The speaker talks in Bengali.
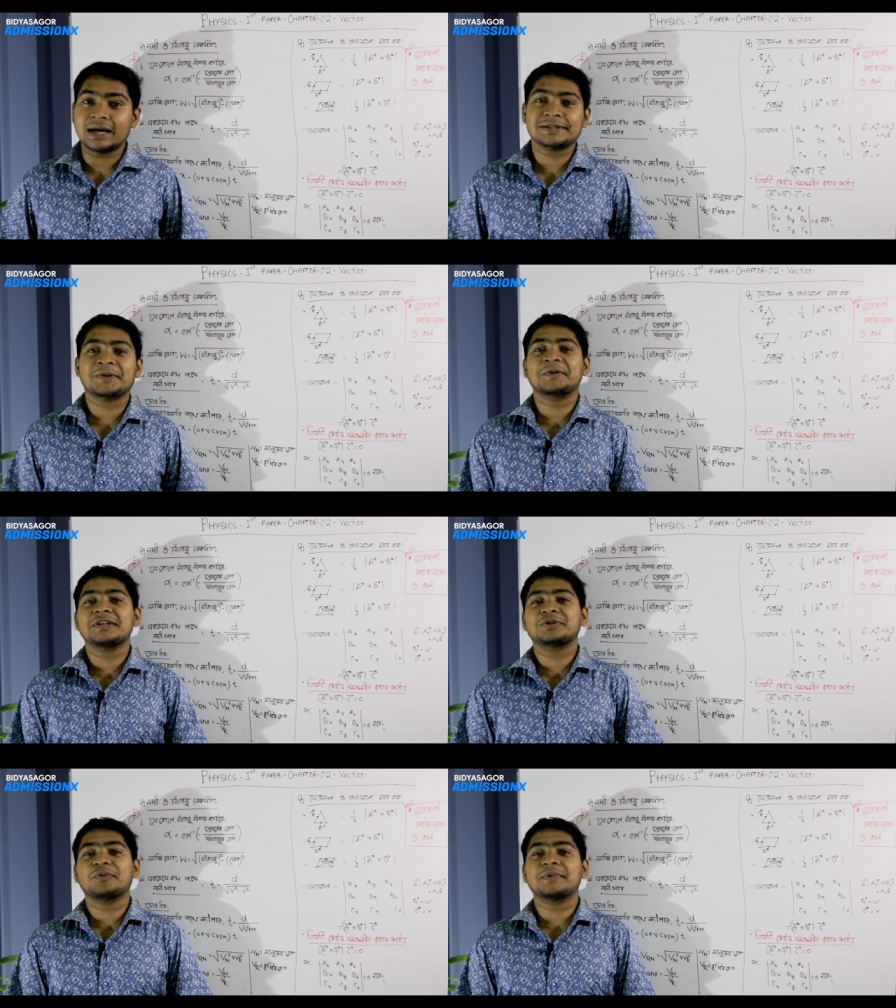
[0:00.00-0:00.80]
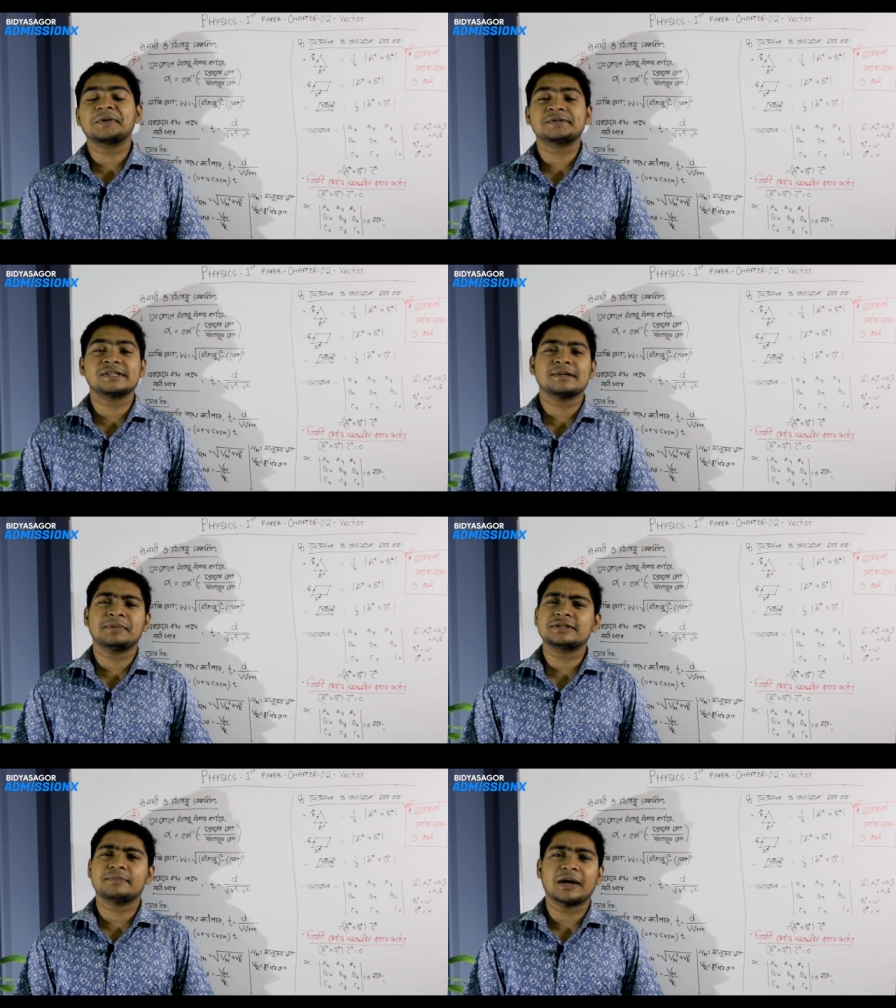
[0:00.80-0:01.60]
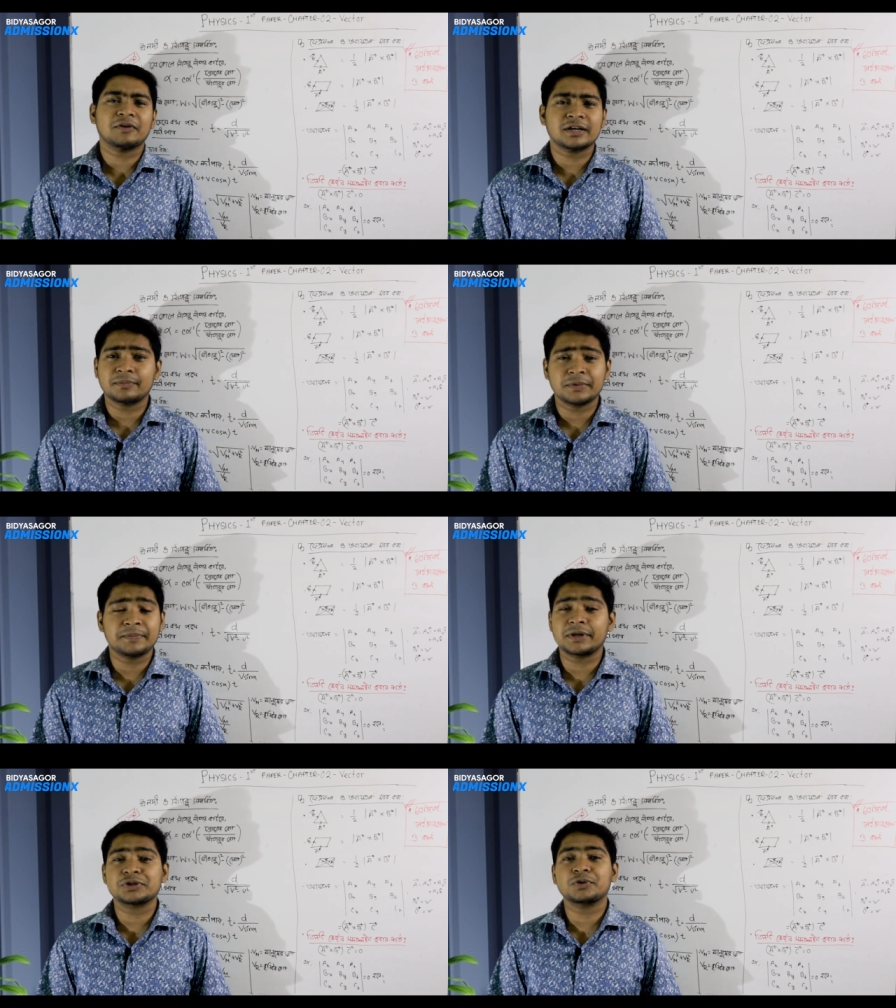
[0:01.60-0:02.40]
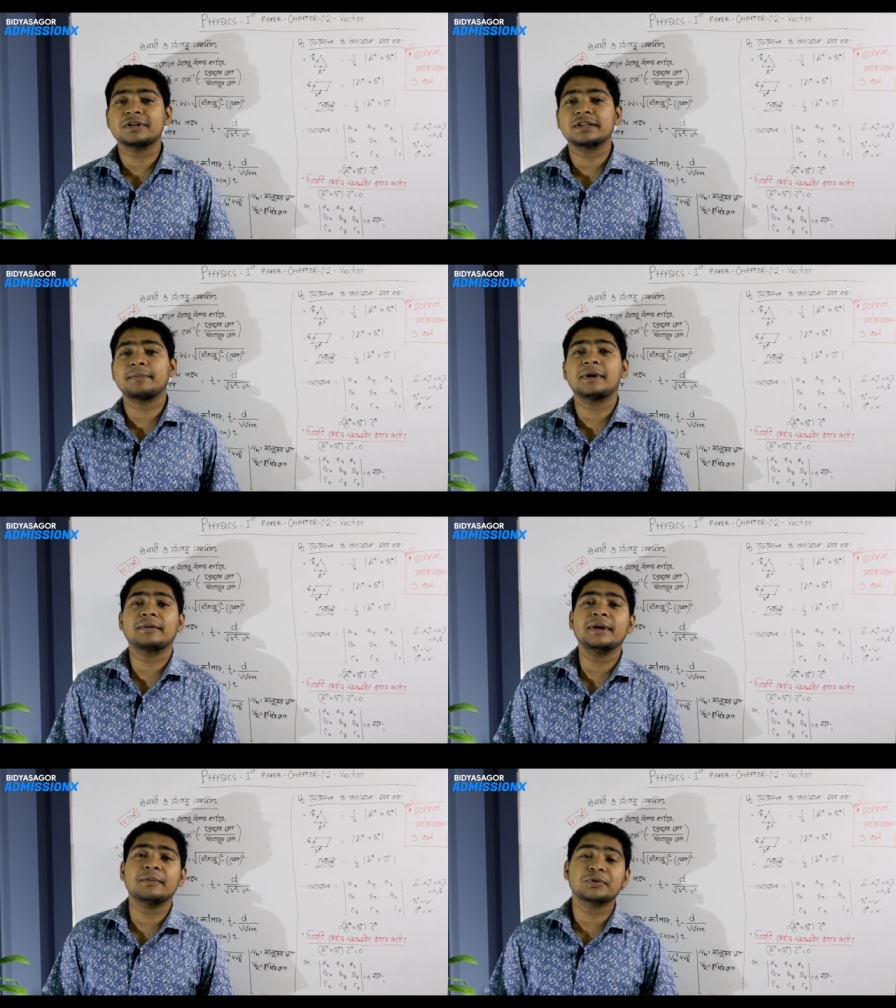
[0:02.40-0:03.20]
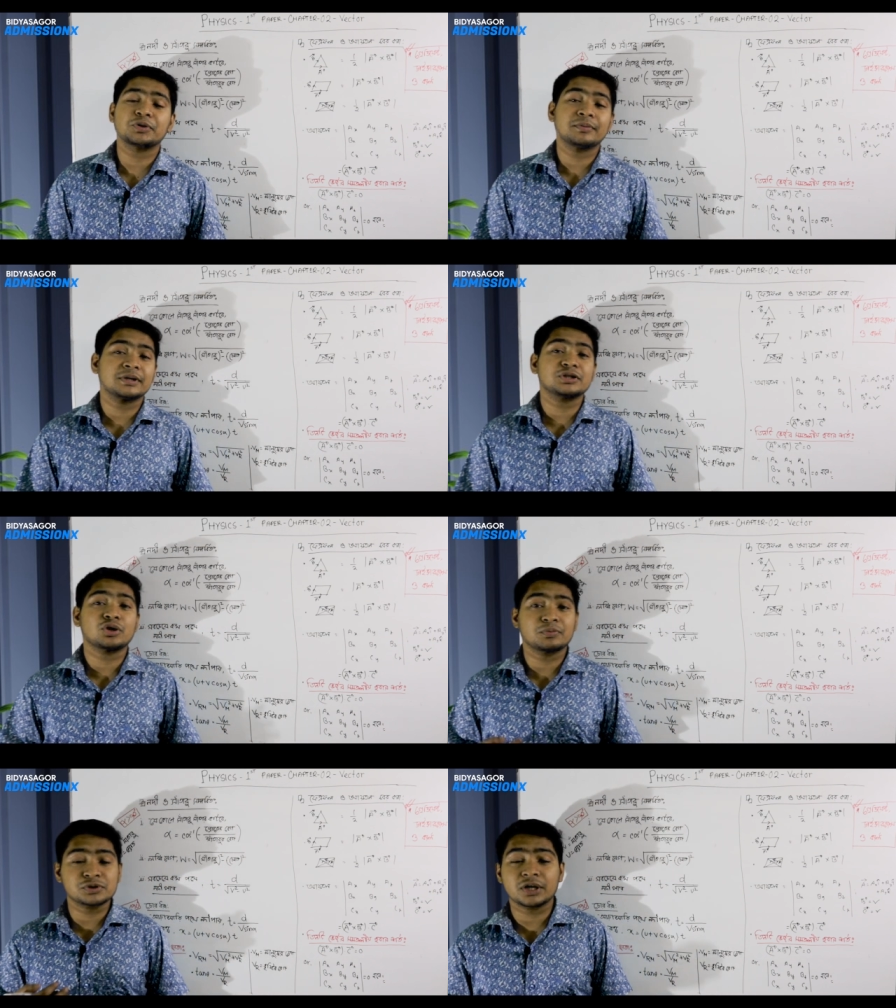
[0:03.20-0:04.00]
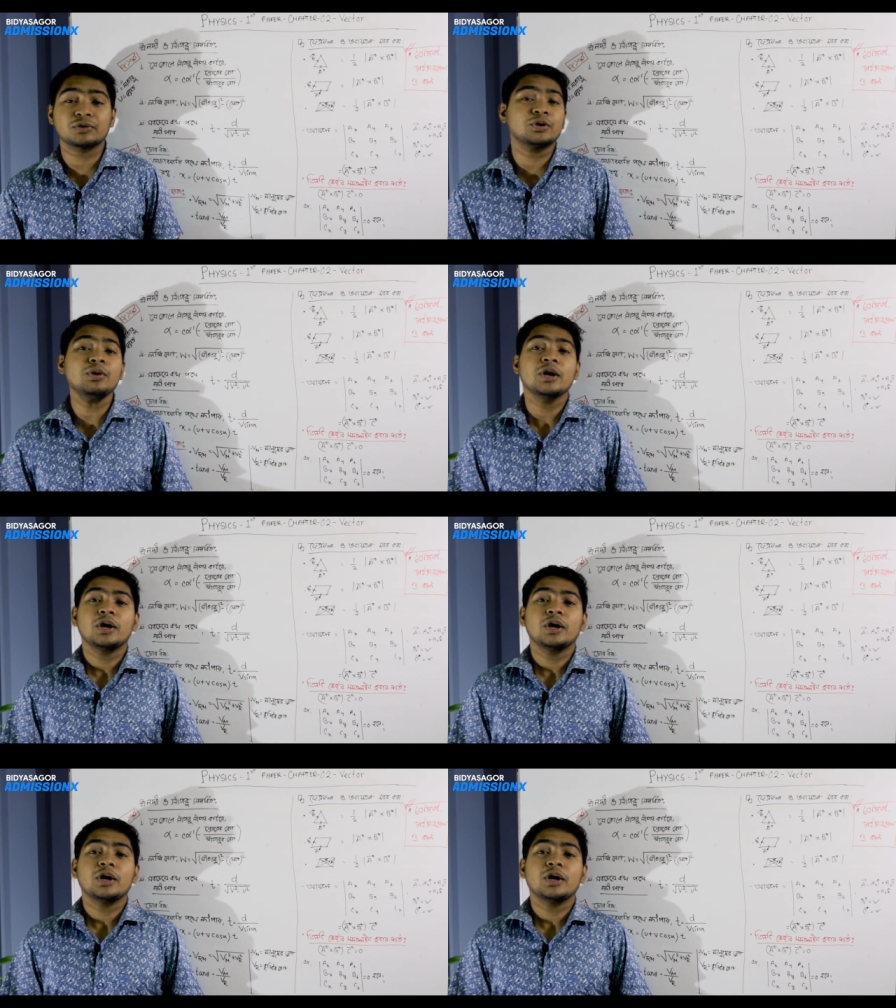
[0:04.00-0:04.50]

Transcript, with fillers: আশা করি তোমরা হচ্ছে যে বেশ ভালো একটা প্রিপারেশন নিতে পারবে এবং তোমাদের সমস্যাগুলো